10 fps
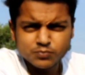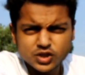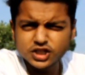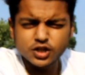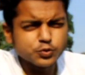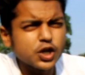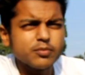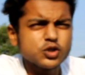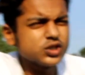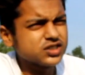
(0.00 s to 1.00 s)
डिस्क्रिप्शन
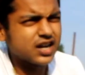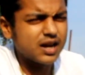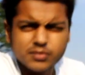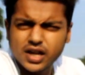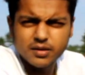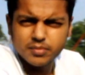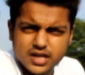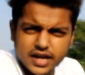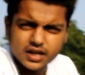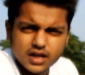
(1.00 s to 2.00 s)
में जो इंस्टाग्राम की लिंक मिल
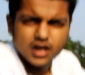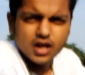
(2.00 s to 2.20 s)
जाएंगी